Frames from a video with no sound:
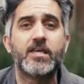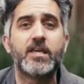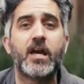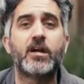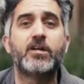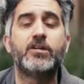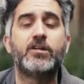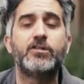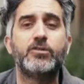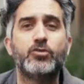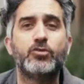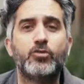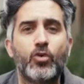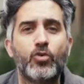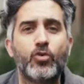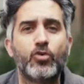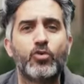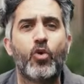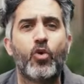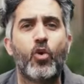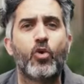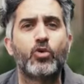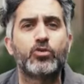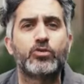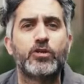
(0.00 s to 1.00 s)
Yakın
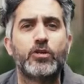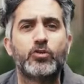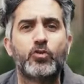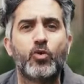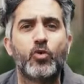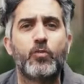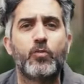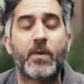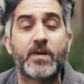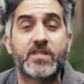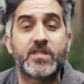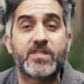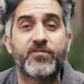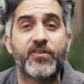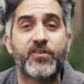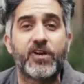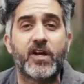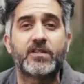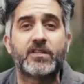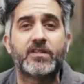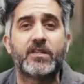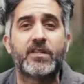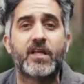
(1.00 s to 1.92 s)
Doğu, Orta Doğu, Pasifik